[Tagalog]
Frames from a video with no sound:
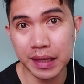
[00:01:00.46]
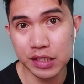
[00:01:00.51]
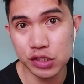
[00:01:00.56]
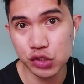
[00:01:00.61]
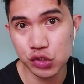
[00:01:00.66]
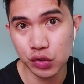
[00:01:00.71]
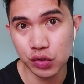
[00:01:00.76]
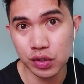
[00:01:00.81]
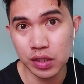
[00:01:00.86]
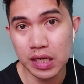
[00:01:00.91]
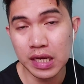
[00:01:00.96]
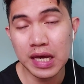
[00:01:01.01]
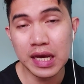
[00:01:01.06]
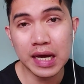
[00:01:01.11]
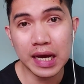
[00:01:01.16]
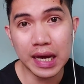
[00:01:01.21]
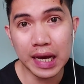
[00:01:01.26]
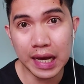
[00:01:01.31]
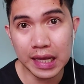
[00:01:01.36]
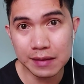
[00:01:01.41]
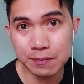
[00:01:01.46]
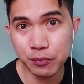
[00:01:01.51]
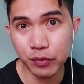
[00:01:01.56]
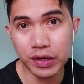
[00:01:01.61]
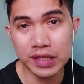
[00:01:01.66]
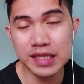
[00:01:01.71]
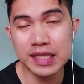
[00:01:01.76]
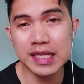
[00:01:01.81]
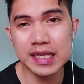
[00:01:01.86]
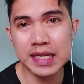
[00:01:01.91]
pension at
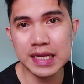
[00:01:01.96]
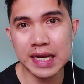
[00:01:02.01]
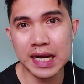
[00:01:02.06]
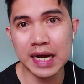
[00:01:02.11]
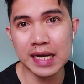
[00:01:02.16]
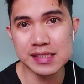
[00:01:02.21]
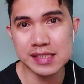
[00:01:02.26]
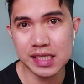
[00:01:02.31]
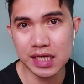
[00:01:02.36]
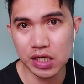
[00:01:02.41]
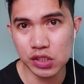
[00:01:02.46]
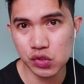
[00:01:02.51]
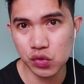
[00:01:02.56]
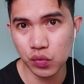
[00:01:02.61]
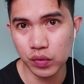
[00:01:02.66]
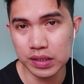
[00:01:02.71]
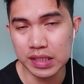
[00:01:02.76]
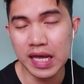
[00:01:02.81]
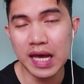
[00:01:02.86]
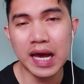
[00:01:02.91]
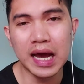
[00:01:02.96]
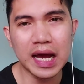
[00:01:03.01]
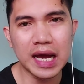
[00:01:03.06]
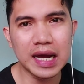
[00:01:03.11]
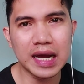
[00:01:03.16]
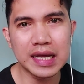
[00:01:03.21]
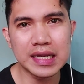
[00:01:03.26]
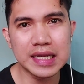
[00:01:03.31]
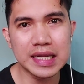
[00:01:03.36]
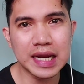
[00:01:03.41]
pwede na nilang asikasuin
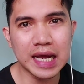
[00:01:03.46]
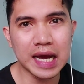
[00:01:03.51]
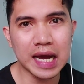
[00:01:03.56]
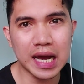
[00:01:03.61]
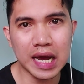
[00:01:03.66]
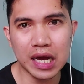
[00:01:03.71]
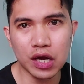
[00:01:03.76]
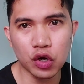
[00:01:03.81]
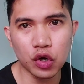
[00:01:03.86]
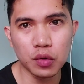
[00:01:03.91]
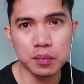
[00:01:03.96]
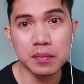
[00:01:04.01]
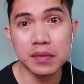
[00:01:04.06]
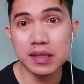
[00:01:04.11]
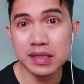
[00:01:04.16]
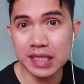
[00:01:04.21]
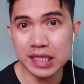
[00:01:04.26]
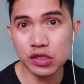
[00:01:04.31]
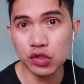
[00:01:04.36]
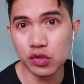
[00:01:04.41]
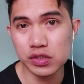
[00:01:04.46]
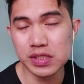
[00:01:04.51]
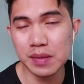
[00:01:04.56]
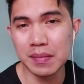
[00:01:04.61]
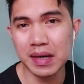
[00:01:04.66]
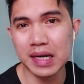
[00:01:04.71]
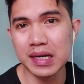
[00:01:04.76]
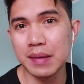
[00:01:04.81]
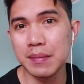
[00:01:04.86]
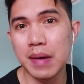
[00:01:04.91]
ang kanilang akop dito sa
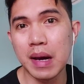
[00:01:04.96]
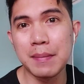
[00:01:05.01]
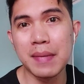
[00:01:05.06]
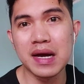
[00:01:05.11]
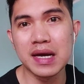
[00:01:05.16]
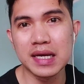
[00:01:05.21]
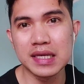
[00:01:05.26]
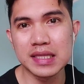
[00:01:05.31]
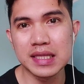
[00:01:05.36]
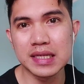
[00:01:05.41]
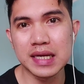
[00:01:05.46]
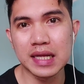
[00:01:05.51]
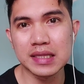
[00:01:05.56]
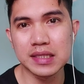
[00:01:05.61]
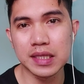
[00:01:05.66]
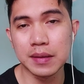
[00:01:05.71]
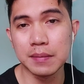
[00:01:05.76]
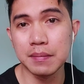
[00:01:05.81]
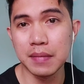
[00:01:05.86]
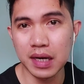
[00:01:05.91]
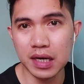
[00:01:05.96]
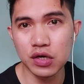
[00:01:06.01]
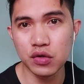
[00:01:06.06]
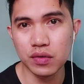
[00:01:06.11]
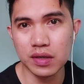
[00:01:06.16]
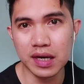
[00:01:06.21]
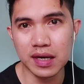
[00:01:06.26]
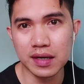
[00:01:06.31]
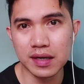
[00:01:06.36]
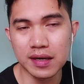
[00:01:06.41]
mga nababanggitin nating mga
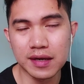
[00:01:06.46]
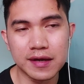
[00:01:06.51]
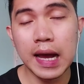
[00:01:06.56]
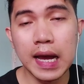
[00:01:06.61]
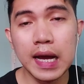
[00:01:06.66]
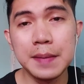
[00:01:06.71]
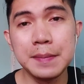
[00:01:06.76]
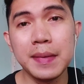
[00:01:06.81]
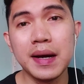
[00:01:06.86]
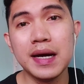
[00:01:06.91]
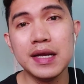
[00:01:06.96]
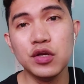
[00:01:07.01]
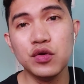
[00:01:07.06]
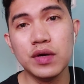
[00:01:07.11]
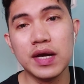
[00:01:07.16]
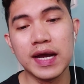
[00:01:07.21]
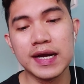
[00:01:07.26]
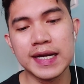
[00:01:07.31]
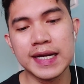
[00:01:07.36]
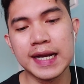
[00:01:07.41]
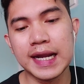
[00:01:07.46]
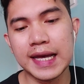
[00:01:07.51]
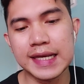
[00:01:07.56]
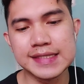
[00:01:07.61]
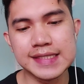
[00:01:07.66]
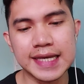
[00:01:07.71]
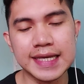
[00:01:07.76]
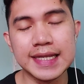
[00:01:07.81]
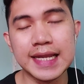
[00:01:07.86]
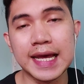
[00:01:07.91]
lugar. Ang mga lugar na
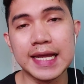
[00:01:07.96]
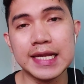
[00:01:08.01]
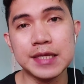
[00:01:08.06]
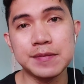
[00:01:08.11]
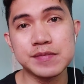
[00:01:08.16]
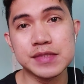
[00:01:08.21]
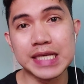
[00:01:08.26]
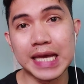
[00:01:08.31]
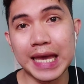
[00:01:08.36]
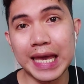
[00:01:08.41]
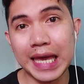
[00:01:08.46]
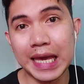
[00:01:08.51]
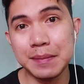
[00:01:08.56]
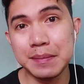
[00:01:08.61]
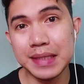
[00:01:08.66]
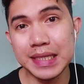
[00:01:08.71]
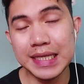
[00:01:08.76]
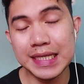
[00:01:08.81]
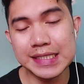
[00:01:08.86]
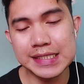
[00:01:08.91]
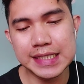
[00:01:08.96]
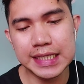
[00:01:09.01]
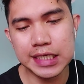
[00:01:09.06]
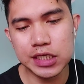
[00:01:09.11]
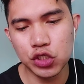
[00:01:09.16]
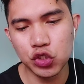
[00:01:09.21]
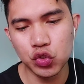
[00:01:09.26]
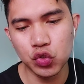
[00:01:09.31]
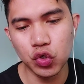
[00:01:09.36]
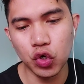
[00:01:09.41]
nakasailalim sa
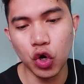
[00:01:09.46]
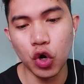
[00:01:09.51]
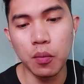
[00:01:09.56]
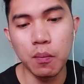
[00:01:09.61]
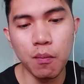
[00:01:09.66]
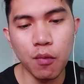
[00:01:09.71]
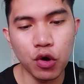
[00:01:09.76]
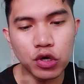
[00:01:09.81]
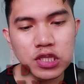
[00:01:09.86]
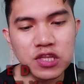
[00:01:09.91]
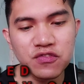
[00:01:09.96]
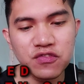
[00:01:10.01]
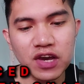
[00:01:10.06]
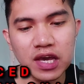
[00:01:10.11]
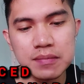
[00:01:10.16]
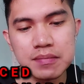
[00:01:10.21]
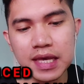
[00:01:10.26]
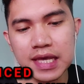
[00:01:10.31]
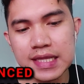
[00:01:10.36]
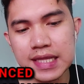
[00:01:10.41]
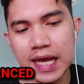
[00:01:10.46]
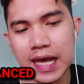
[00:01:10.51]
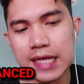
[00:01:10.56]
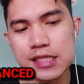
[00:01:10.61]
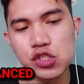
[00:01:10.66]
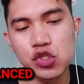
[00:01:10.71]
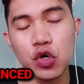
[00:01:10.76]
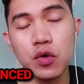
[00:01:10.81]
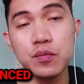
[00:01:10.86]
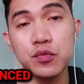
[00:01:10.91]
MECQ o Modified
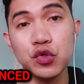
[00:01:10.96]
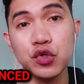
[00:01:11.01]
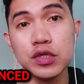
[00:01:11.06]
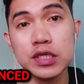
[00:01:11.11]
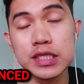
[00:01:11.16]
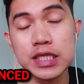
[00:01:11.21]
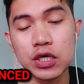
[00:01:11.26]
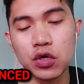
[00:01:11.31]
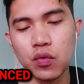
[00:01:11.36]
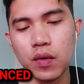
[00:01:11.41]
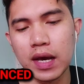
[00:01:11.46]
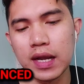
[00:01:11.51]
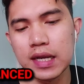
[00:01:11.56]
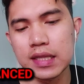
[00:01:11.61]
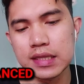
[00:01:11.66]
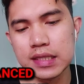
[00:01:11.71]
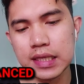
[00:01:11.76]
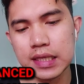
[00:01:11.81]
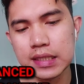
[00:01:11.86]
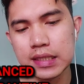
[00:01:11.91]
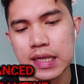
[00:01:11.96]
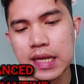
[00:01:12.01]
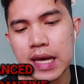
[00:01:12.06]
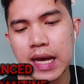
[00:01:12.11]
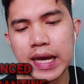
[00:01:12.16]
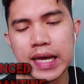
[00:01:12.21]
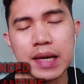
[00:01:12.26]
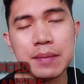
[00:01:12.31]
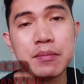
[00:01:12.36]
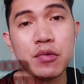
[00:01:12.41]
Enhanced Community Quarantine
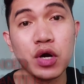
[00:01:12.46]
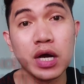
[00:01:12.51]
ay